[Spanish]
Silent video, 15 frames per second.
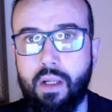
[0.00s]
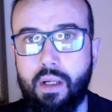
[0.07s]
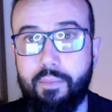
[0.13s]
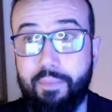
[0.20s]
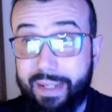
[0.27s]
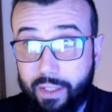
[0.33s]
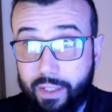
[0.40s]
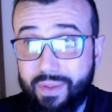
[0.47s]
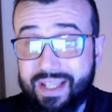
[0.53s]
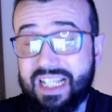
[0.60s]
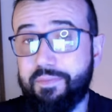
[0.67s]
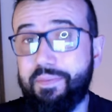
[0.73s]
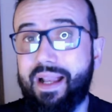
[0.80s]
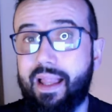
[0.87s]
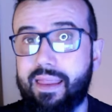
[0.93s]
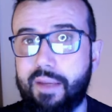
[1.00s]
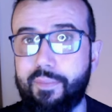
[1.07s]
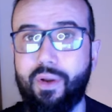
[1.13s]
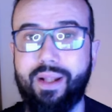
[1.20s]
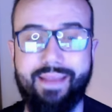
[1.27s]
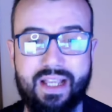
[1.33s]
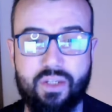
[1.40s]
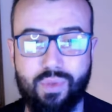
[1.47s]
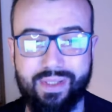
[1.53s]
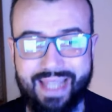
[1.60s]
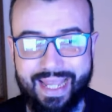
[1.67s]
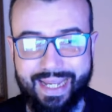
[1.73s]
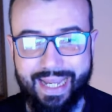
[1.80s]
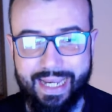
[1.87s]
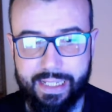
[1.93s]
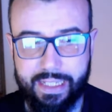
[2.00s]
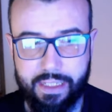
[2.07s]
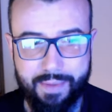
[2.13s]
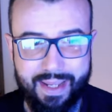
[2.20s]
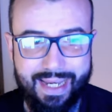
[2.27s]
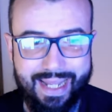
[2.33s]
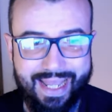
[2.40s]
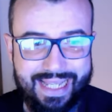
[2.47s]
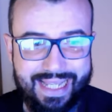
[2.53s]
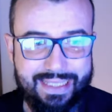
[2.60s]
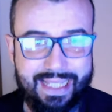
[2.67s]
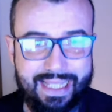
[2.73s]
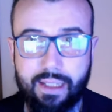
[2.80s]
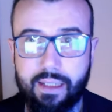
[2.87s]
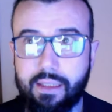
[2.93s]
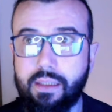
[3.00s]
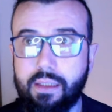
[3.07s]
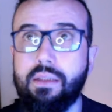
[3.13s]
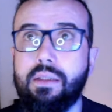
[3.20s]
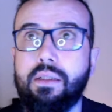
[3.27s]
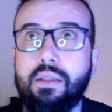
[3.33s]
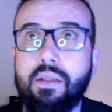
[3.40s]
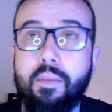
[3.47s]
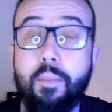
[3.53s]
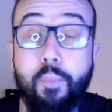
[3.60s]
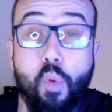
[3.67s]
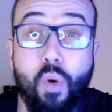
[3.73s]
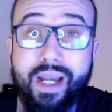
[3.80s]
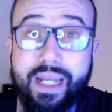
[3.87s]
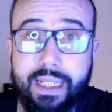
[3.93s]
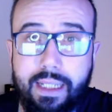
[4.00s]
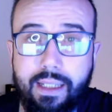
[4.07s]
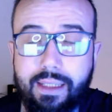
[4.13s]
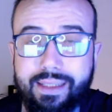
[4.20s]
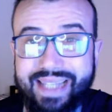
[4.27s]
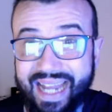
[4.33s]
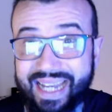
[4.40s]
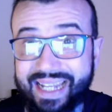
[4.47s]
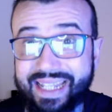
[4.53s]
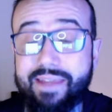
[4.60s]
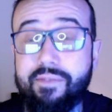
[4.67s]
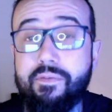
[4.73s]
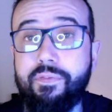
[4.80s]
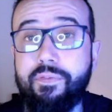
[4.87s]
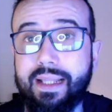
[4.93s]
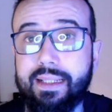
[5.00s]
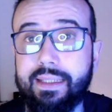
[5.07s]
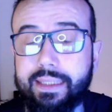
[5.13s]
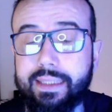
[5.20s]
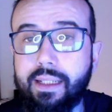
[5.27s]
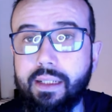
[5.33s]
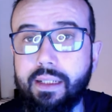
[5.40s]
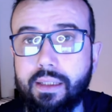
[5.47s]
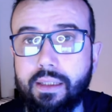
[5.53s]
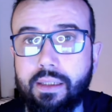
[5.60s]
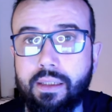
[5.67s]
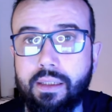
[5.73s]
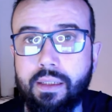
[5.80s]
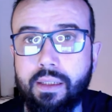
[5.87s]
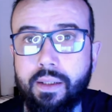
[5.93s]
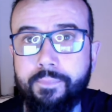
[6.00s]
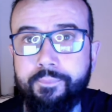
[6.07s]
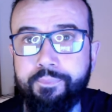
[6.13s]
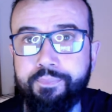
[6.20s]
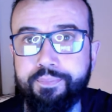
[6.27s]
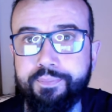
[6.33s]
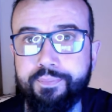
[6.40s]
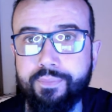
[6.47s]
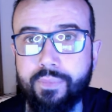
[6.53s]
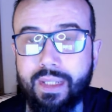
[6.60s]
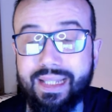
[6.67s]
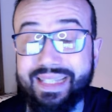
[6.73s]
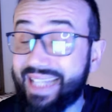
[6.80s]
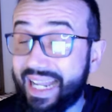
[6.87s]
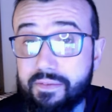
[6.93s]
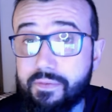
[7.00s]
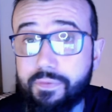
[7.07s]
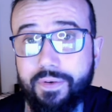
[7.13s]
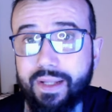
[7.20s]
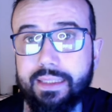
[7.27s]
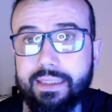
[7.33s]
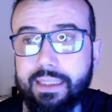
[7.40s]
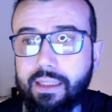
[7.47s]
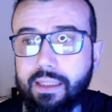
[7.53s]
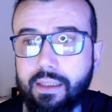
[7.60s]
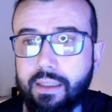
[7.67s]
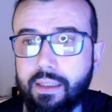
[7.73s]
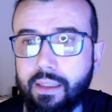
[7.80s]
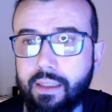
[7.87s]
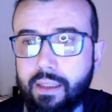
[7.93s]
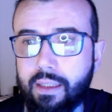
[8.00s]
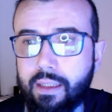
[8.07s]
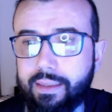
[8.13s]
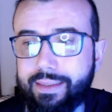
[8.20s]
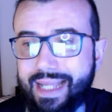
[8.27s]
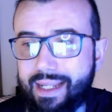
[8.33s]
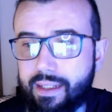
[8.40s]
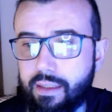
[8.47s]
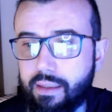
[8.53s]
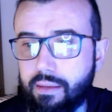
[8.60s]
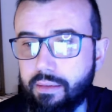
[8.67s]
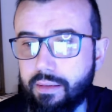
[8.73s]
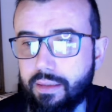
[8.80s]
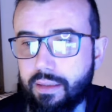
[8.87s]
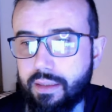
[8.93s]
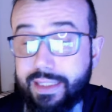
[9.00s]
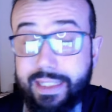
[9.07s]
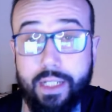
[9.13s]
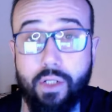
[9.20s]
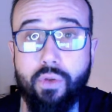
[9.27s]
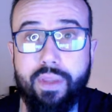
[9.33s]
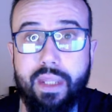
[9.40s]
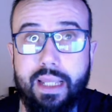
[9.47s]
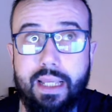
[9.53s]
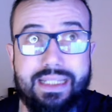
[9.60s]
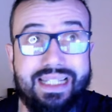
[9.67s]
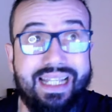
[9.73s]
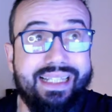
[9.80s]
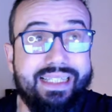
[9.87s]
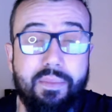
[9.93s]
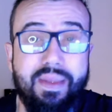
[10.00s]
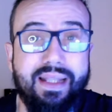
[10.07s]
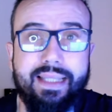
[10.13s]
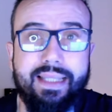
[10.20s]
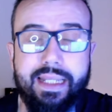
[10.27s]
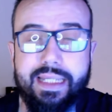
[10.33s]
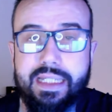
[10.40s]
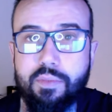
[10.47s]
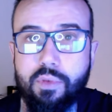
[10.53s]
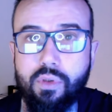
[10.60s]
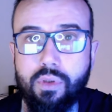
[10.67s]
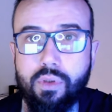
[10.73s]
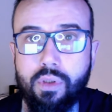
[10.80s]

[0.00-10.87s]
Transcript: me quedo desesperanzado porque te das cuenta de que el nivel es tan pueril, tan infantil, tan infantil, tan lleno de sentimentalismo.